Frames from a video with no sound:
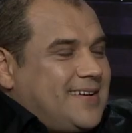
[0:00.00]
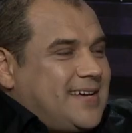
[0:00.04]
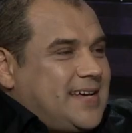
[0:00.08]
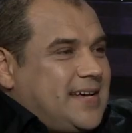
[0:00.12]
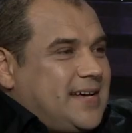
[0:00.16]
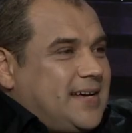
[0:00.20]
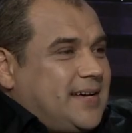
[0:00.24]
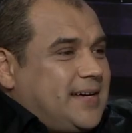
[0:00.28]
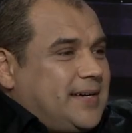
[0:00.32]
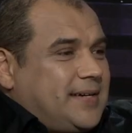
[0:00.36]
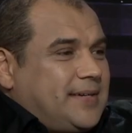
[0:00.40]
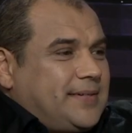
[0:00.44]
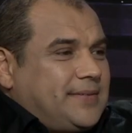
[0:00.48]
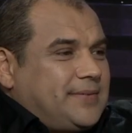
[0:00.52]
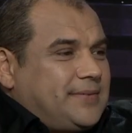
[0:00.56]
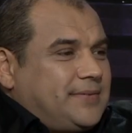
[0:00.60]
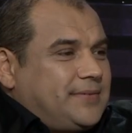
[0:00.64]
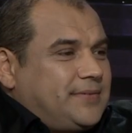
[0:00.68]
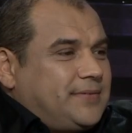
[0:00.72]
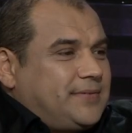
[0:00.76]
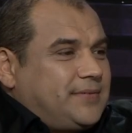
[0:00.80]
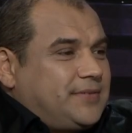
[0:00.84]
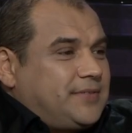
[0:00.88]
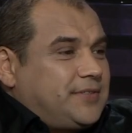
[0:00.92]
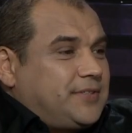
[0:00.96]

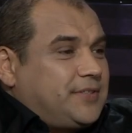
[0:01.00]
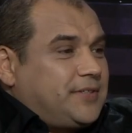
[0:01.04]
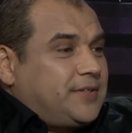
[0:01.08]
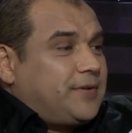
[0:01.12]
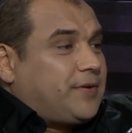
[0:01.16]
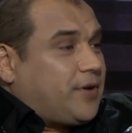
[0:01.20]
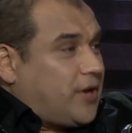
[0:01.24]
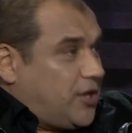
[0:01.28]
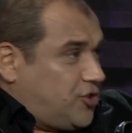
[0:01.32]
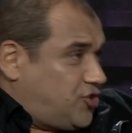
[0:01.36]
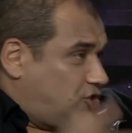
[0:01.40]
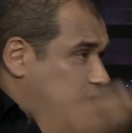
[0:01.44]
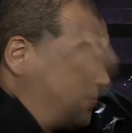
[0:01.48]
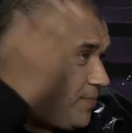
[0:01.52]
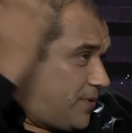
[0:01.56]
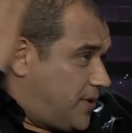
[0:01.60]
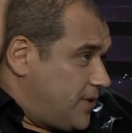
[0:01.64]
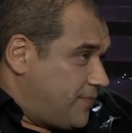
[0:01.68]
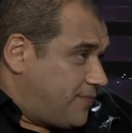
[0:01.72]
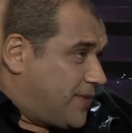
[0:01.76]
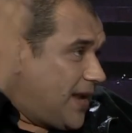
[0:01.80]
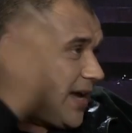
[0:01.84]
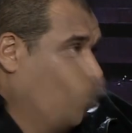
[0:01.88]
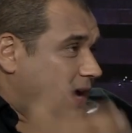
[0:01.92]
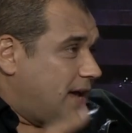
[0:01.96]
آه، هادشي أه...
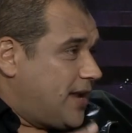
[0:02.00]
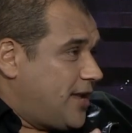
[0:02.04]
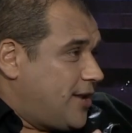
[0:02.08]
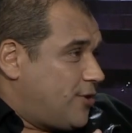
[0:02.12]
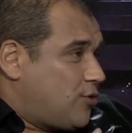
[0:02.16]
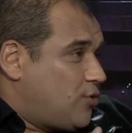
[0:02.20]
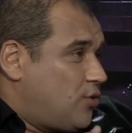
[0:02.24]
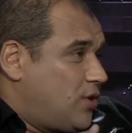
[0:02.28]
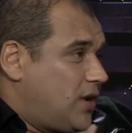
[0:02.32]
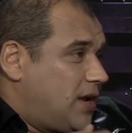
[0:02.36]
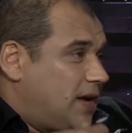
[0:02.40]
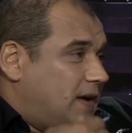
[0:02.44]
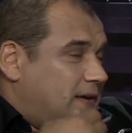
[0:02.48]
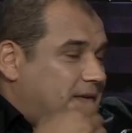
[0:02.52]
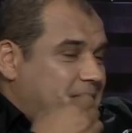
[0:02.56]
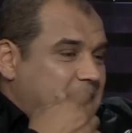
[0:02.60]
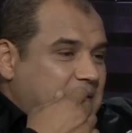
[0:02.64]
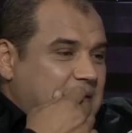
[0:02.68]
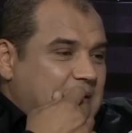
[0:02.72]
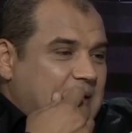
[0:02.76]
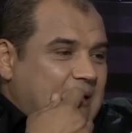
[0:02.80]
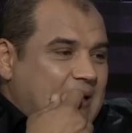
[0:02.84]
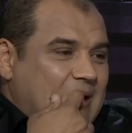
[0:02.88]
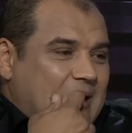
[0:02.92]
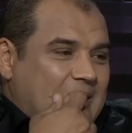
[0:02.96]
بين في لاكارير كلها كامله
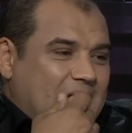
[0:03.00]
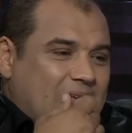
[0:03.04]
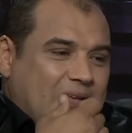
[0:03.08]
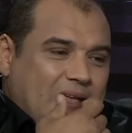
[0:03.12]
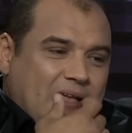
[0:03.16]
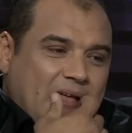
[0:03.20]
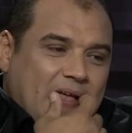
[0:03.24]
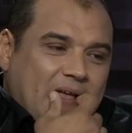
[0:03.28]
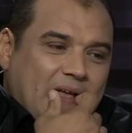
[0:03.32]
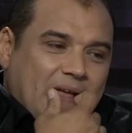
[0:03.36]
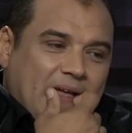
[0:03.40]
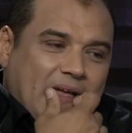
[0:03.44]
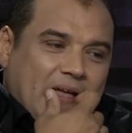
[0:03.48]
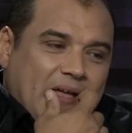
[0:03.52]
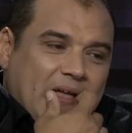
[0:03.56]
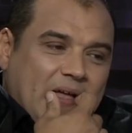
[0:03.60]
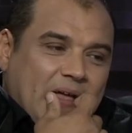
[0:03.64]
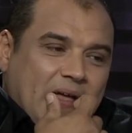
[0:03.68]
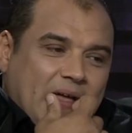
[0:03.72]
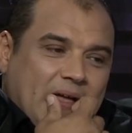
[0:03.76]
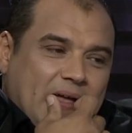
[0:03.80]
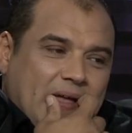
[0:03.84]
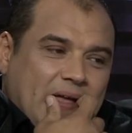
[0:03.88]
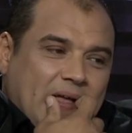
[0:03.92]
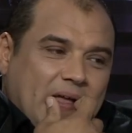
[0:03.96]
في لاكارير ديالك كامله
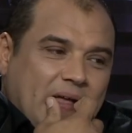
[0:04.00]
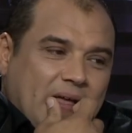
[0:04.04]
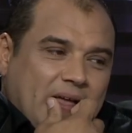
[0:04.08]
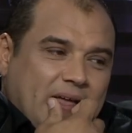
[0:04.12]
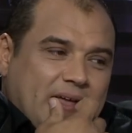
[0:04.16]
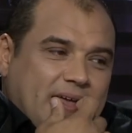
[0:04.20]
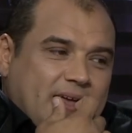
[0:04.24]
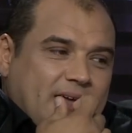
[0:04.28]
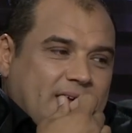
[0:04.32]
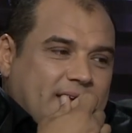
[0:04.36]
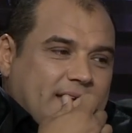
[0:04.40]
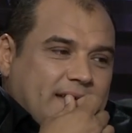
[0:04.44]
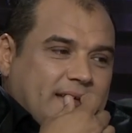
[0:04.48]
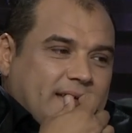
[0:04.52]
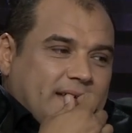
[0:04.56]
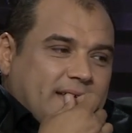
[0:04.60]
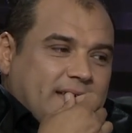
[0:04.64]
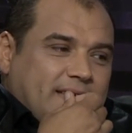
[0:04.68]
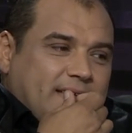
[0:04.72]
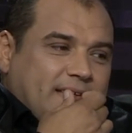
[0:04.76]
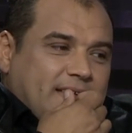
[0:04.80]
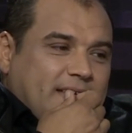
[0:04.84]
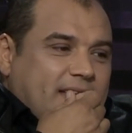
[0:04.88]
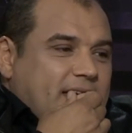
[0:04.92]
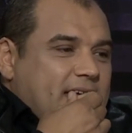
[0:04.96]
التلفزيون
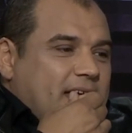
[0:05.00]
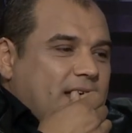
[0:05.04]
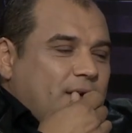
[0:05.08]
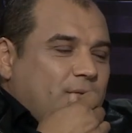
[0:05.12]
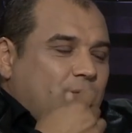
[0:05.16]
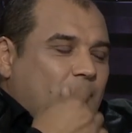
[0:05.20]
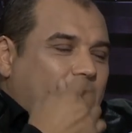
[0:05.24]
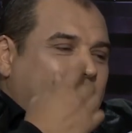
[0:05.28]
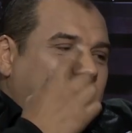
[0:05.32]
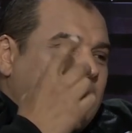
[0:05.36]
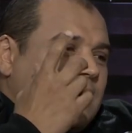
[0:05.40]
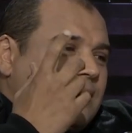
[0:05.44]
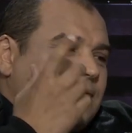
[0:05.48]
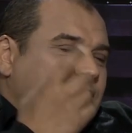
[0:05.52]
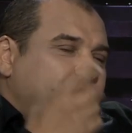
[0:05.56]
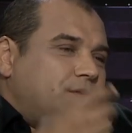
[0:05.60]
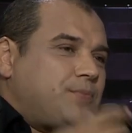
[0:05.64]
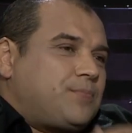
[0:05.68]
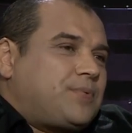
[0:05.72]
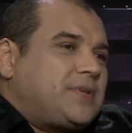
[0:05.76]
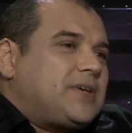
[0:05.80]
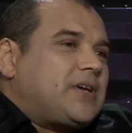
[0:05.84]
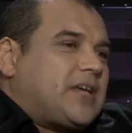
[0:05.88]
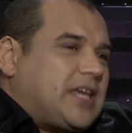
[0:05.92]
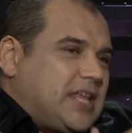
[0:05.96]
و...
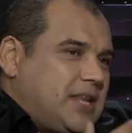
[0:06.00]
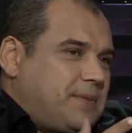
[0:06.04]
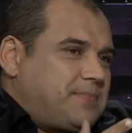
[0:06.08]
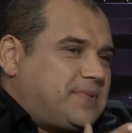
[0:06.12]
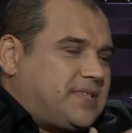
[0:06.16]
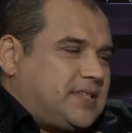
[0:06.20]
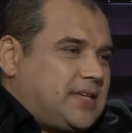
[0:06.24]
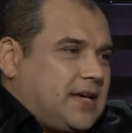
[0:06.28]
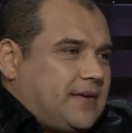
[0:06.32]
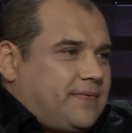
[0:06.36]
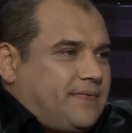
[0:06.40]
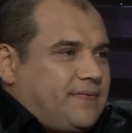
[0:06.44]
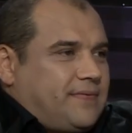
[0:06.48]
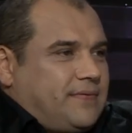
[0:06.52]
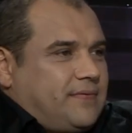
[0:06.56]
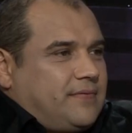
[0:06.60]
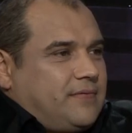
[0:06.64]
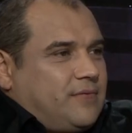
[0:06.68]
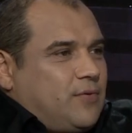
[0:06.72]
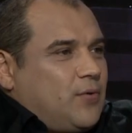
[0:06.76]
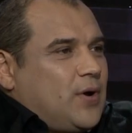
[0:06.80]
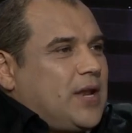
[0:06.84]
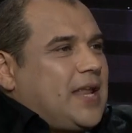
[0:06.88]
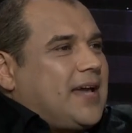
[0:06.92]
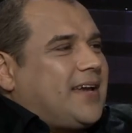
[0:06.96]
كاينين بزاف إيه.
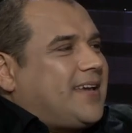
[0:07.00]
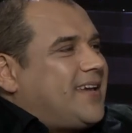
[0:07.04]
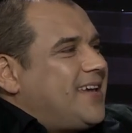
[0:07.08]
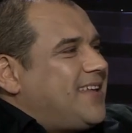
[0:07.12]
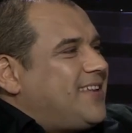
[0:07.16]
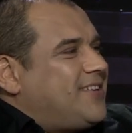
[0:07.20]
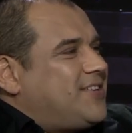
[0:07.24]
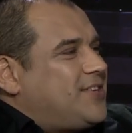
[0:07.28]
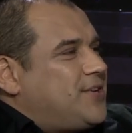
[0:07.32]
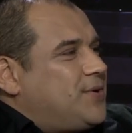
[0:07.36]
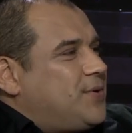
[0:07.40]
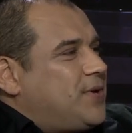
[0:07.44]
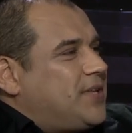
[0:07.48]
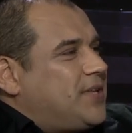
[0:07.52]
ولكن شي وحده